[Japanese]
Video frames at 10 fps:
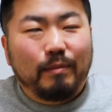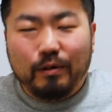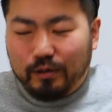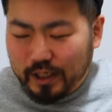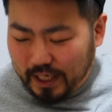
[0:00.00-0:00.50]
まあ、
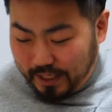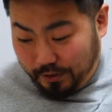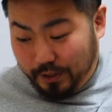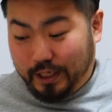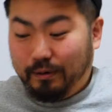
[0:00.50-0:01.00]
今年最
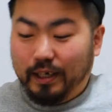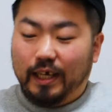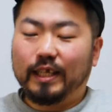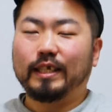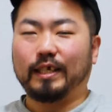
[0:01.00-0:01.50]
初の G1
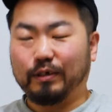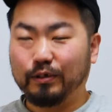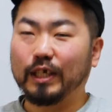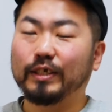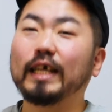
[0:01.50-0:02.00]
なんですけど
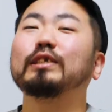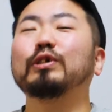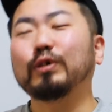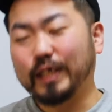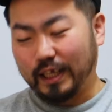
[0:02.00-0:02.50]
そちらの前
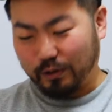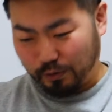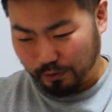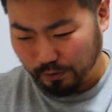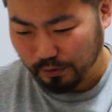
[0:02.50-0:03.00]
哨戦
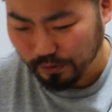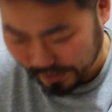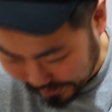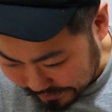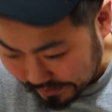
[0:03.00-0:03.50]
ということで